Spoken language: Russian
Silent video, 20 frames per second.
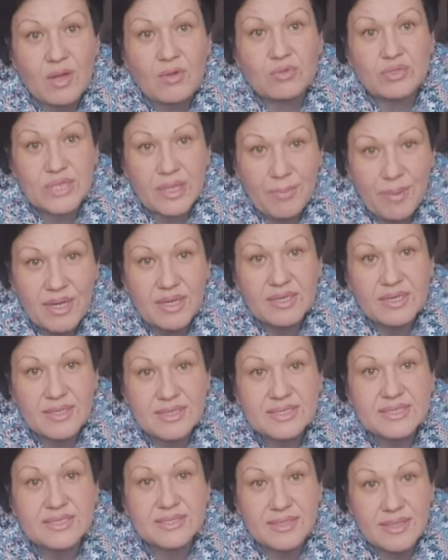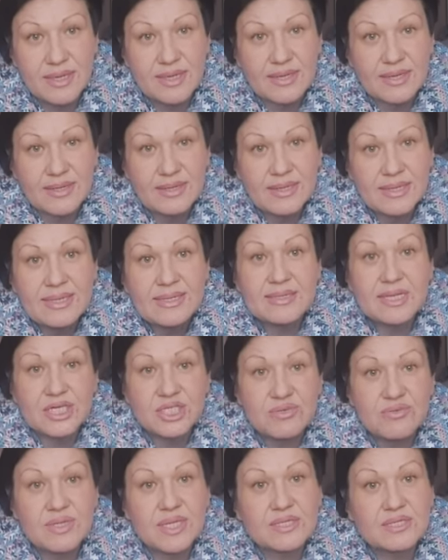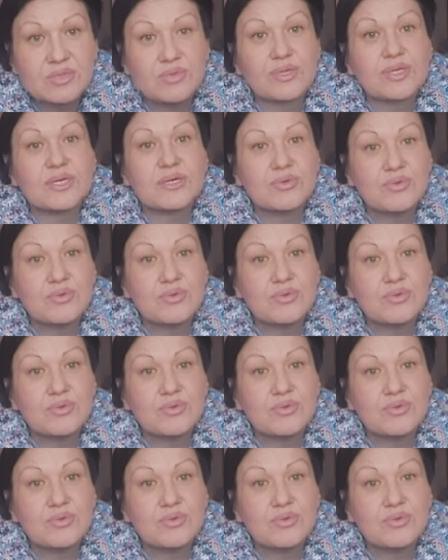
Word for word: У собак есть еда. Даже волонтеры